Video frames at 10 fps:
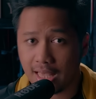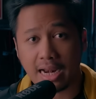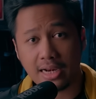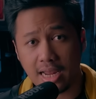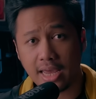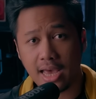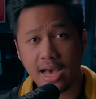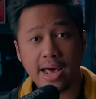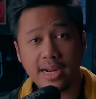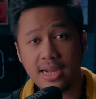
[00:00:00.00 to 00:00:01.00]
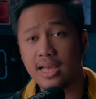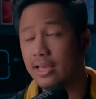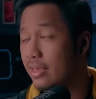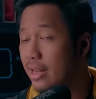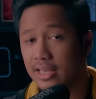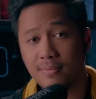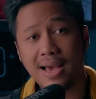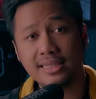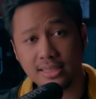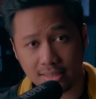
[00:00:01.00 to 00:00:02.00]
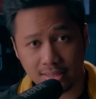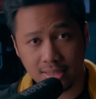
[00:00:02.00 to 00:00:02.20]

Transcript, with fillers: Karena ya, karena ya lagi macet,